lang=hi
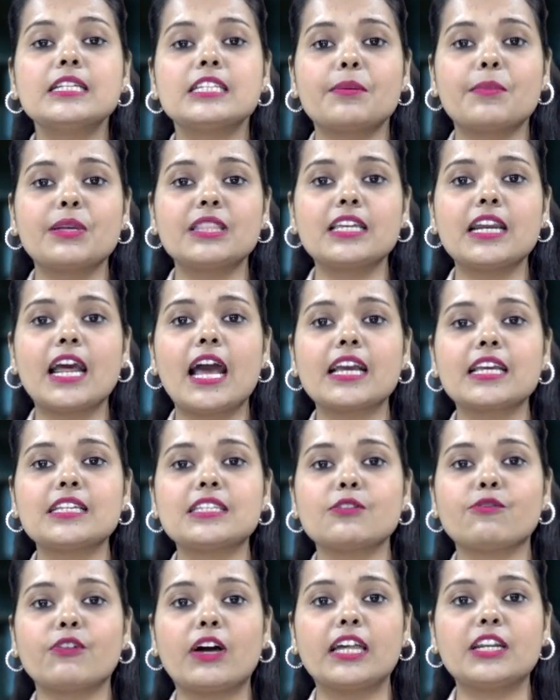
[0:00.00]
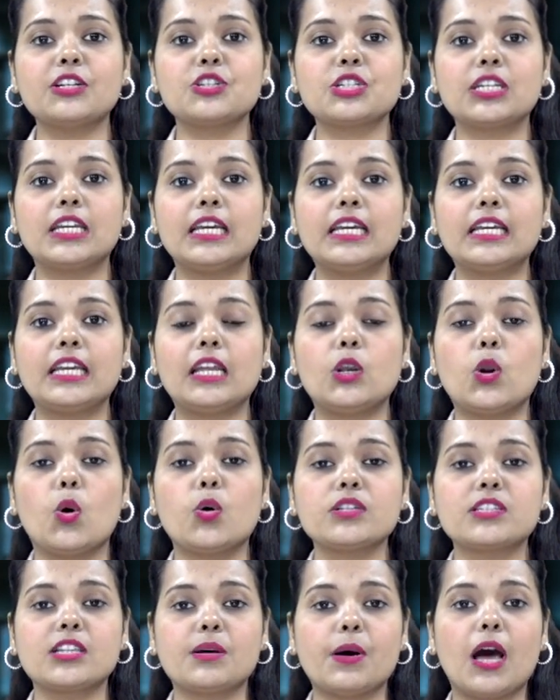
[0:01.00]
समिति ने आगे सिफारिश की कि
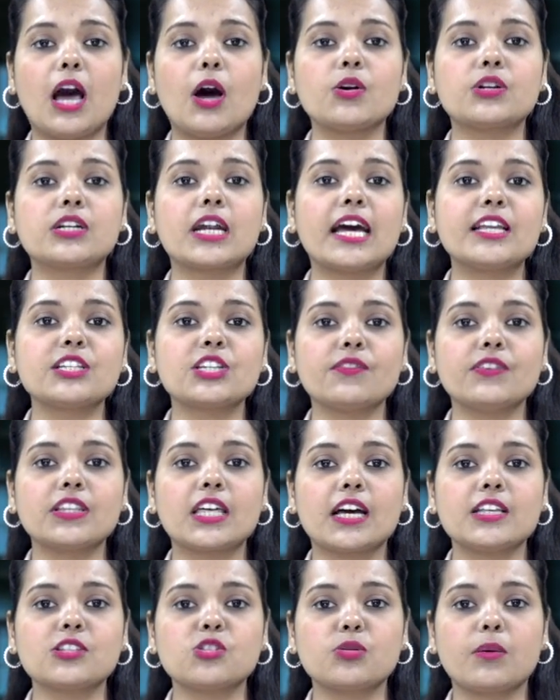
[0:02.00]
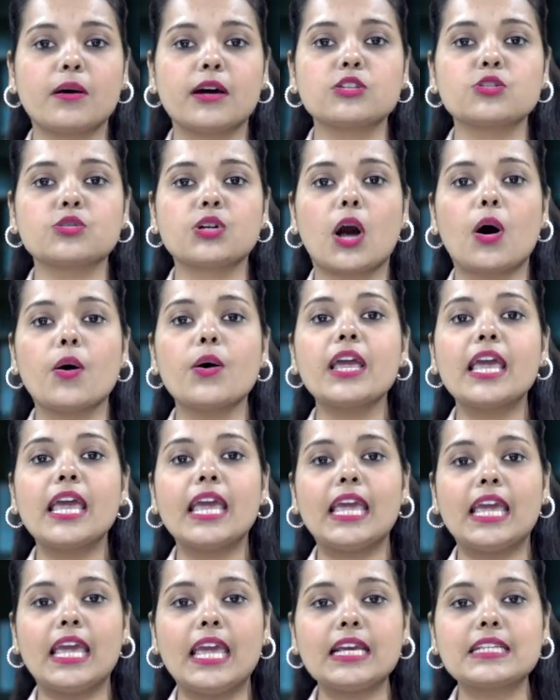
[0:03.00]
लोकसभा और राज्य विधानसभा चुनाव
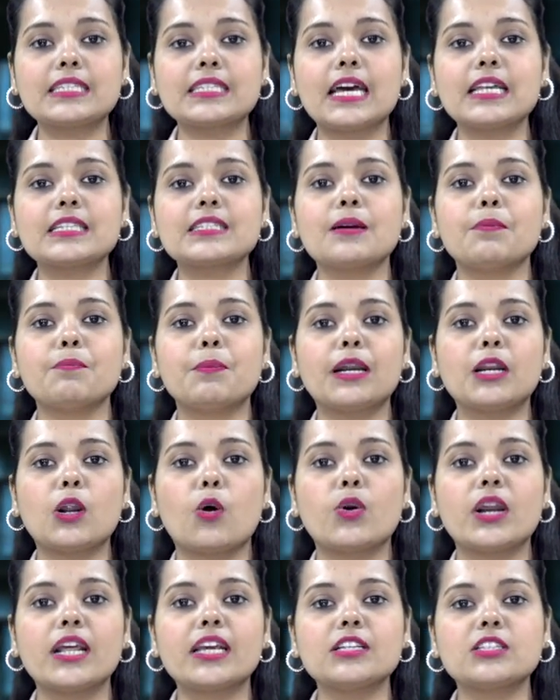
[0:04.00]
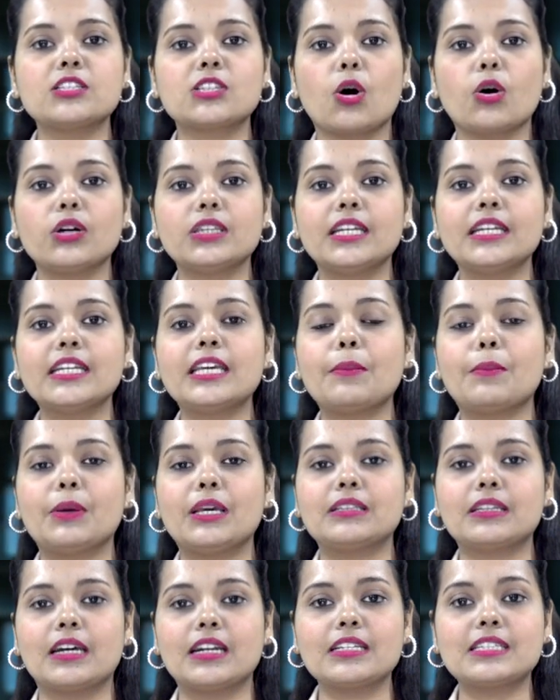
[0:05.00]
एक साथ संपन्न होने के सौ दिन के
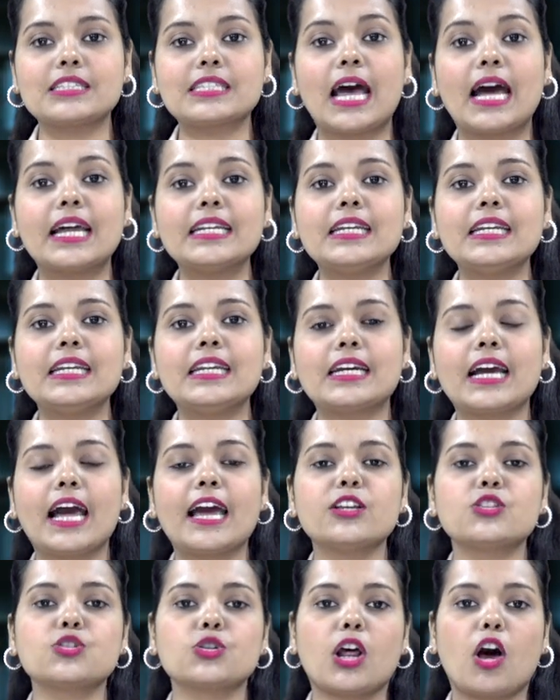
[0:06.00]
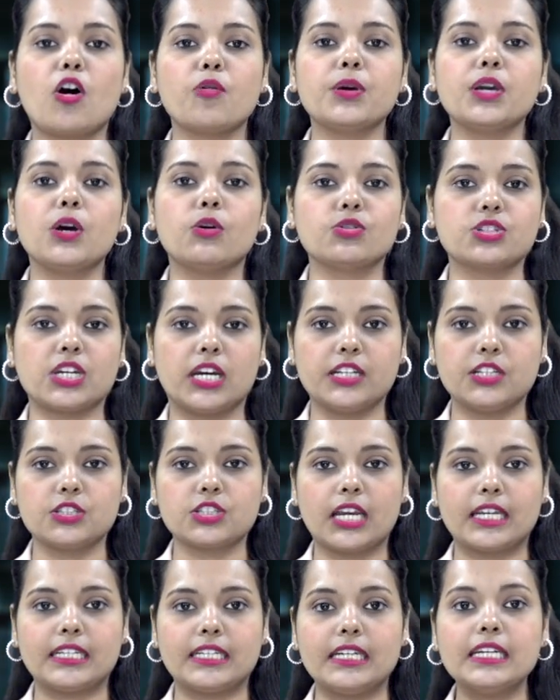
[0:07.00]
भीतर स्थानीय निकाय चुनाव भी हो जाने
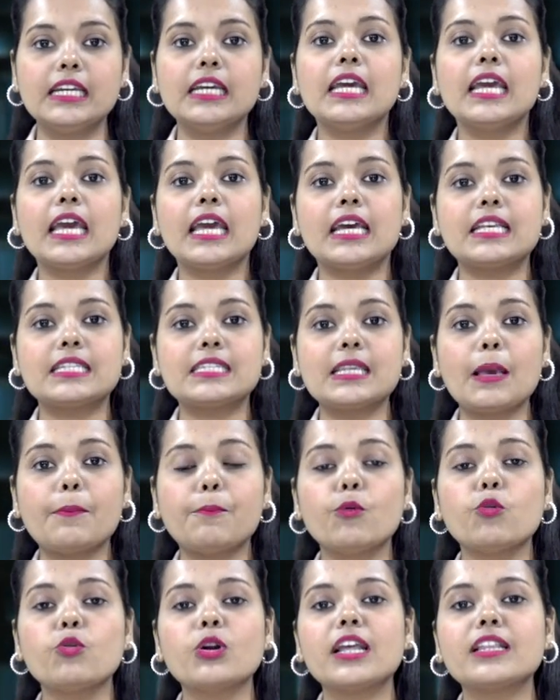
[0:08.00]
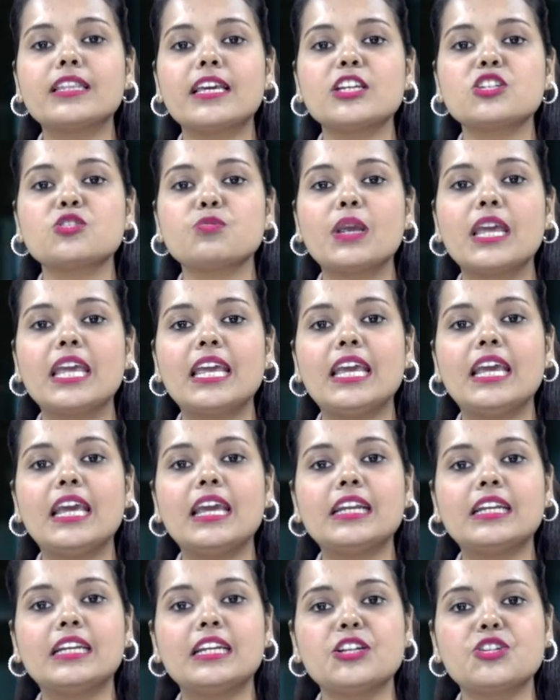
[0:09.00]
चाहिए इससे पूरे देश में
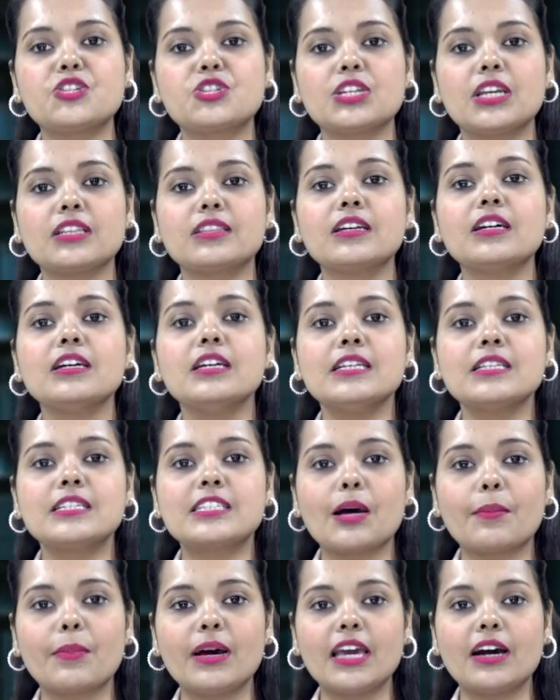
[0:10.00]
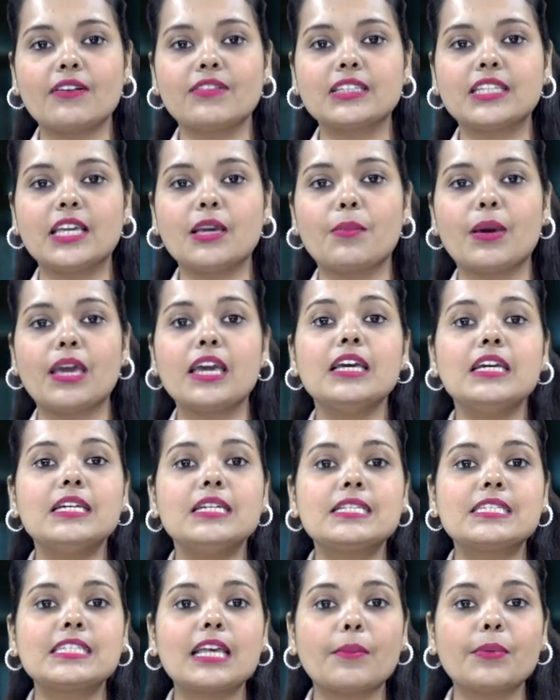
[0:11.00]
एक निश्चित समय अवधि में
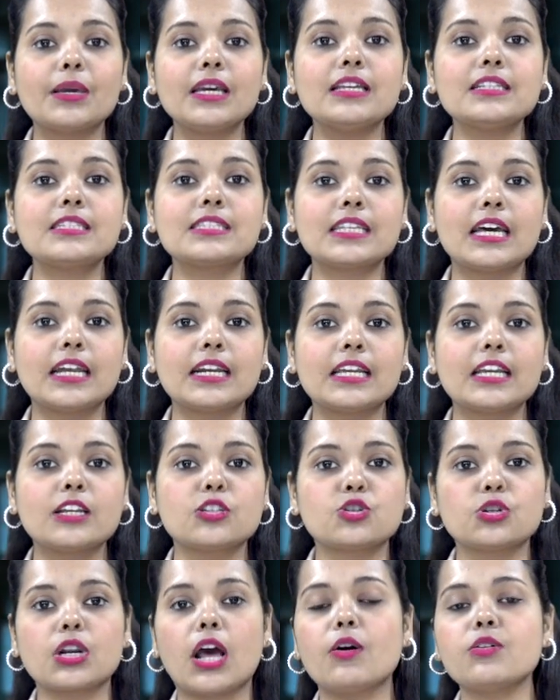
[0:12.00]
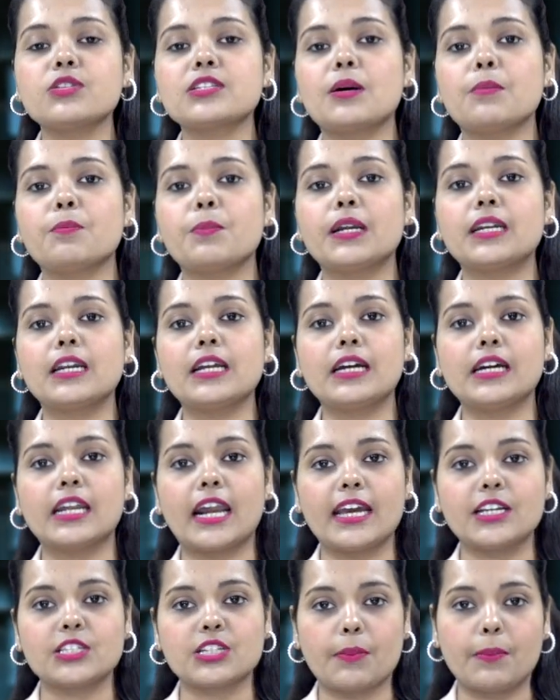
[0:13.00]
सभी स्तर के चुनाव संपन्न
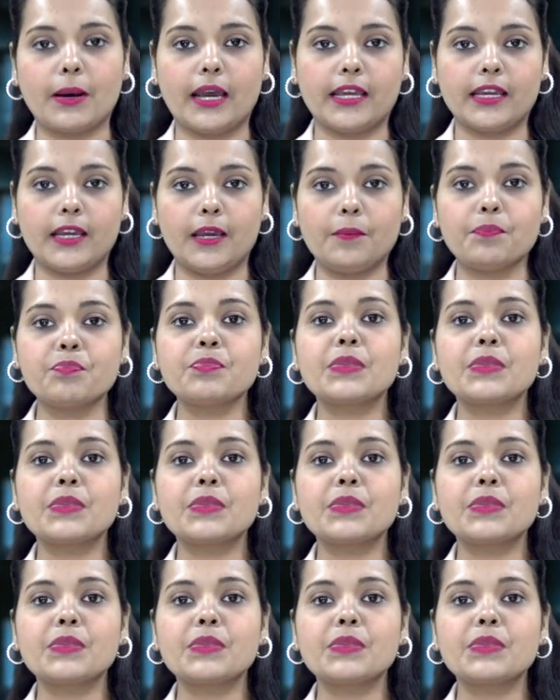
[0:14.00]
कराए जा पाएंगे